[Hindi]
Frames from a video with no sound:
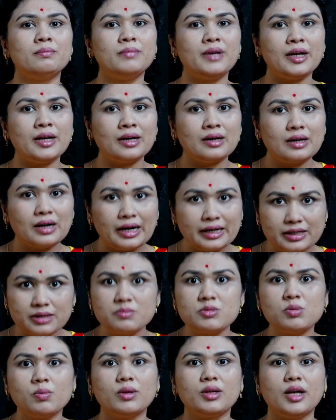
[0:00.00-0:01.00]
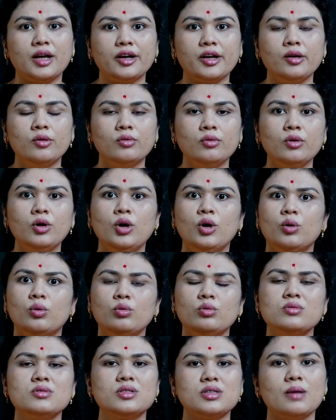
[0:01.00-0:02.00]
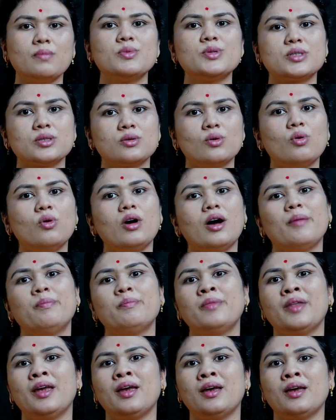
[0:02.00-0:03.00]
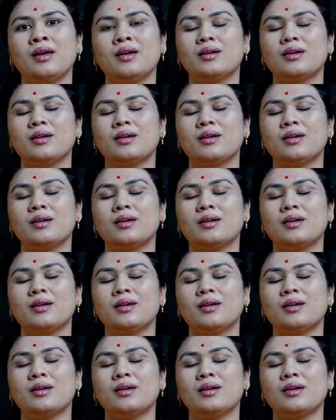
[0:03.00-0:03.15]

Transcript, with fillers: मैं आइटम्स बता रही हूँ उन सब को अपने